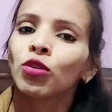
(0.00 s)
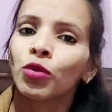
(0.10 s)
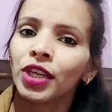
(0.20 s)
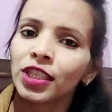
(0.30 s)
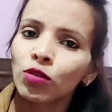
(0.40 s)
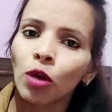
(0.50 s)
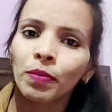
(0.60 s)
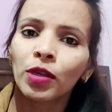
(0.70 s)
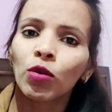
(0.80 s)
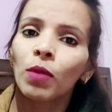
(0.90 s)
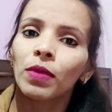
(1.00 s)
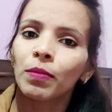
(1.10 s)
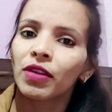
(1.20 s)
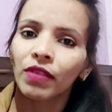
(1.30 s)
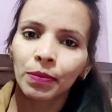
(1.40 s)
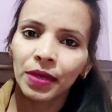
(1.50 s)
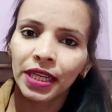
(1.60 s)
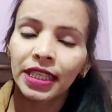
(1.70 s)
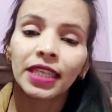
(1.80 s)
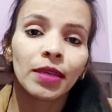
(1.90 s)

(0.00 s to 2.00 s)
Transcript: तो इस टॉपिक को आप नंबर वन पे रखिए